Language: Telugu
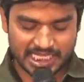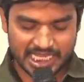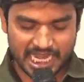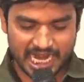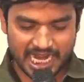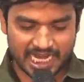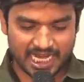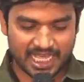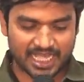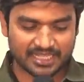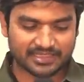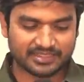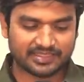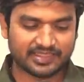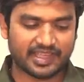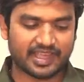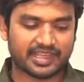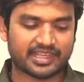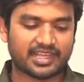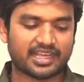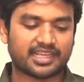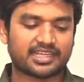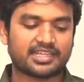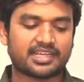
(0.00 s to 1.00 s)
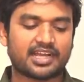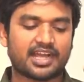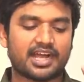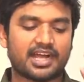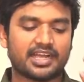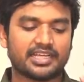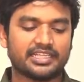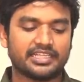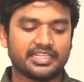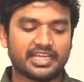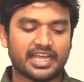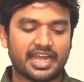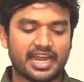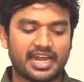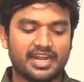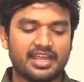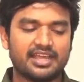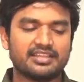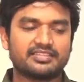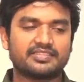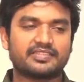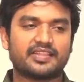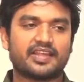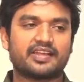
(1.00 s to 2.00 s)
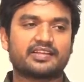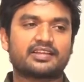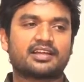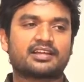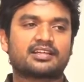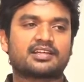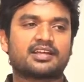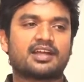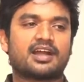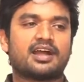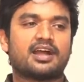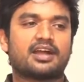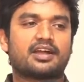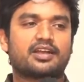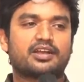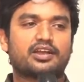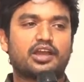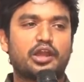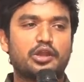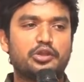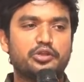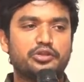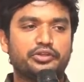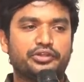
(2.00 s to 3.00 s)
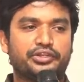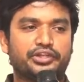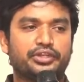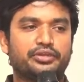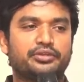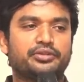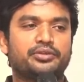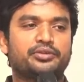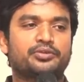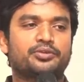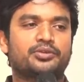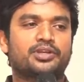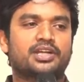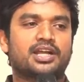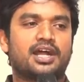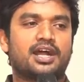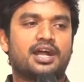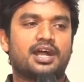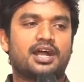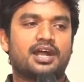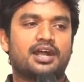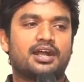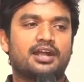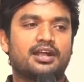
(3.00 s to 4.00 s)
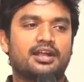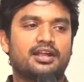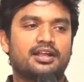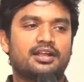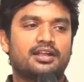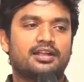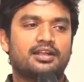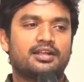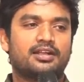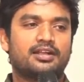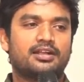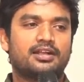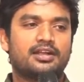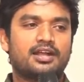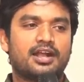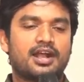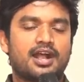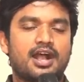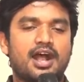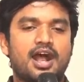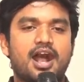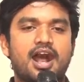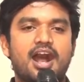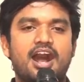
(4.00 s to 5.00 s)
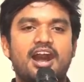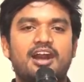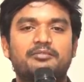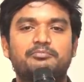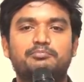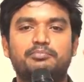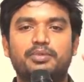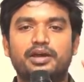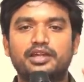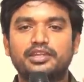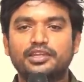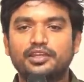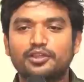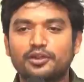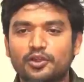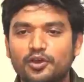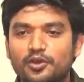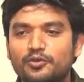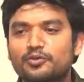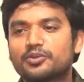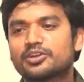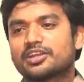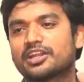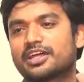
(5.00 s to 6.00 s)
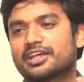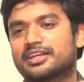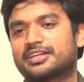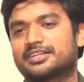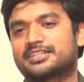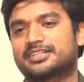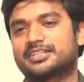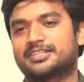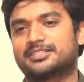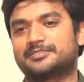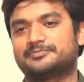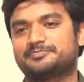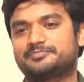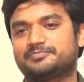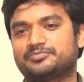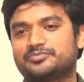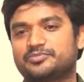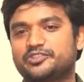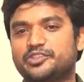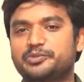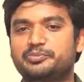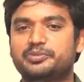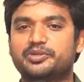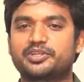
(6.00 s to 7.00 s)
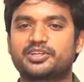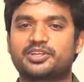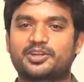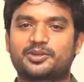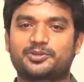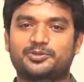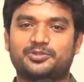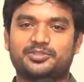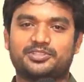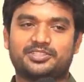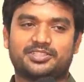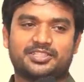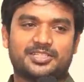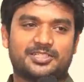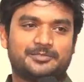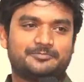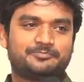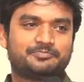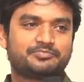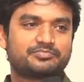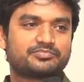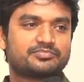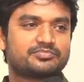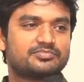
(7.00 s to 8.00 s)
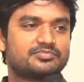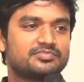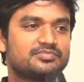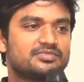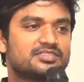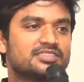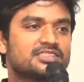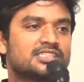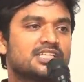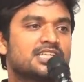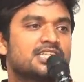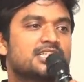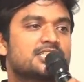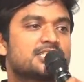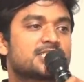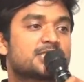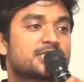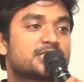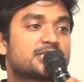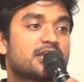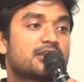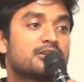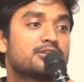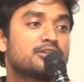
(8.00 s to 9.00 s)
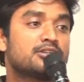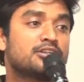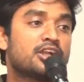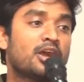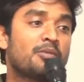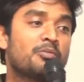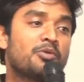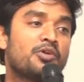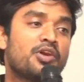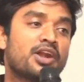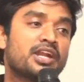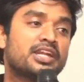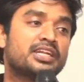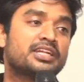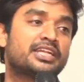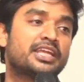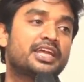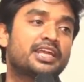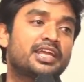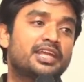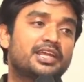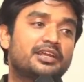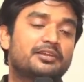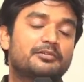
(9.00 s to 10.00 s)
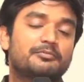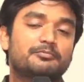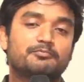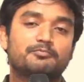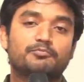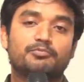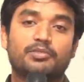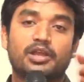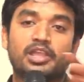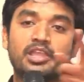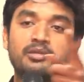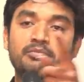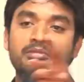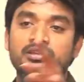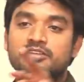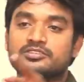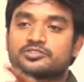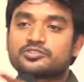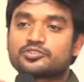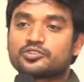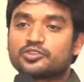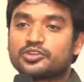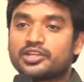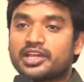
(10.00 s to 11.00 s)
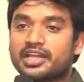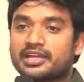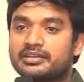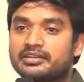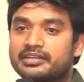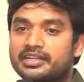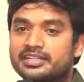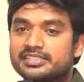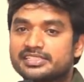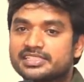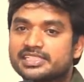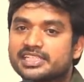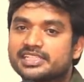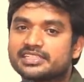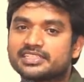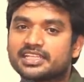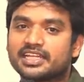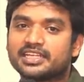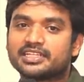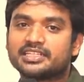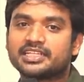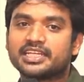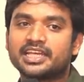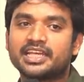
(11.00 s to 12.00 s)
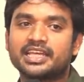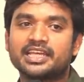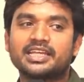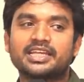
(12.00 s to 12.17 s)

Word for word: ఎడతెగక ఎడతెగక కంటిన్యూగా ఆ పనిలో ఉన్నారట ఇప్పుడు నేను అడుగుతున్నా సంఘము అంటే బైబిల్ ఇస్తున్న అడ్రస్ ఏంటంటే